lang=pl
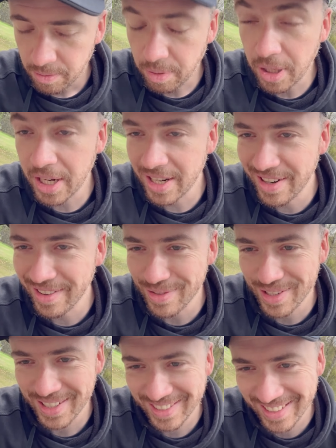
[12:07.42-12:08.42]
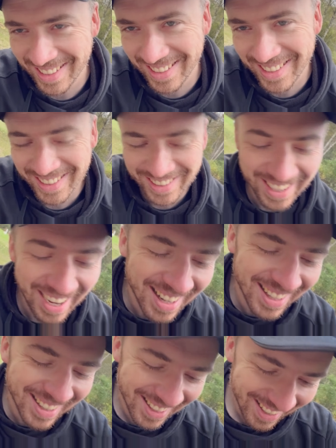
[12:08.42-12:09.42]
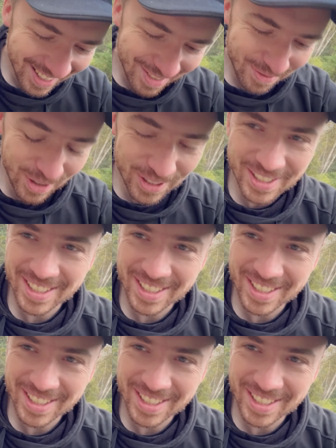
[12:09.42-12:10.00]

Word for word: podejrzewam, że nigdy. No ale może